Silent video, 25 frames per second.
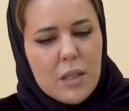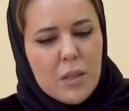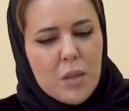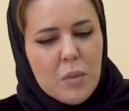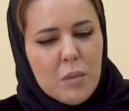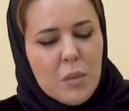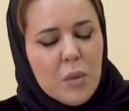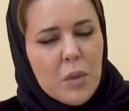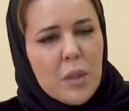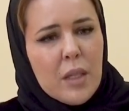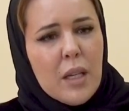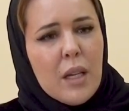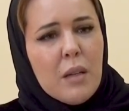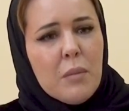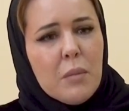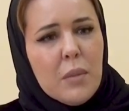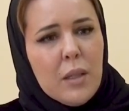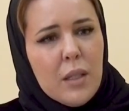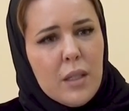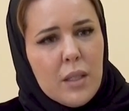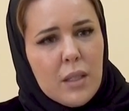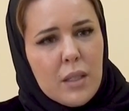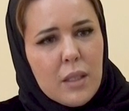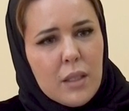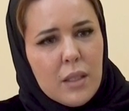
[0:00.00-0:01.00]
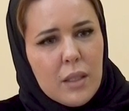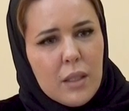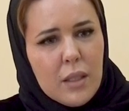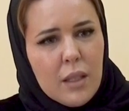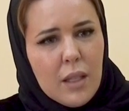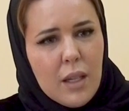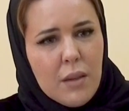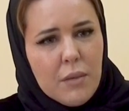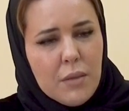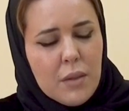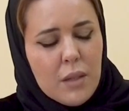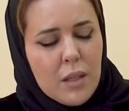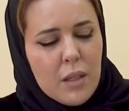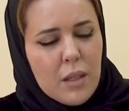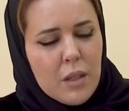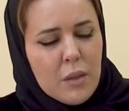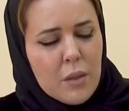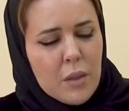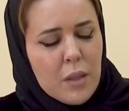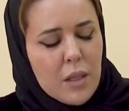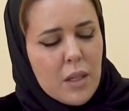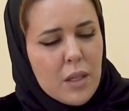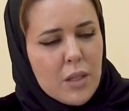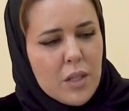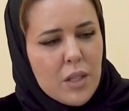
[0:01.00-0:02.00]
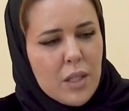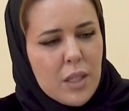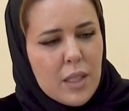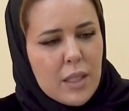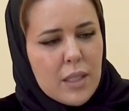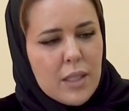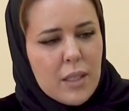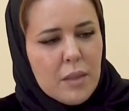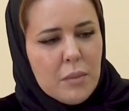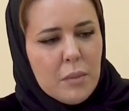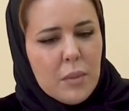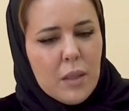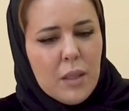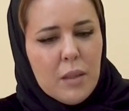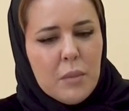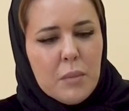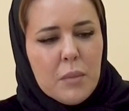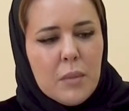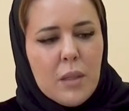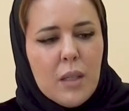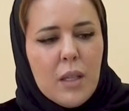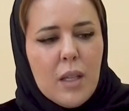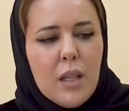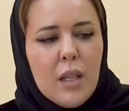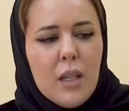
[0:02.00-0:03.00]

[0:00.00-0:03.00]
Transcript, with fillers: سمو الأمير آه، حفظه الله الشيخ تميم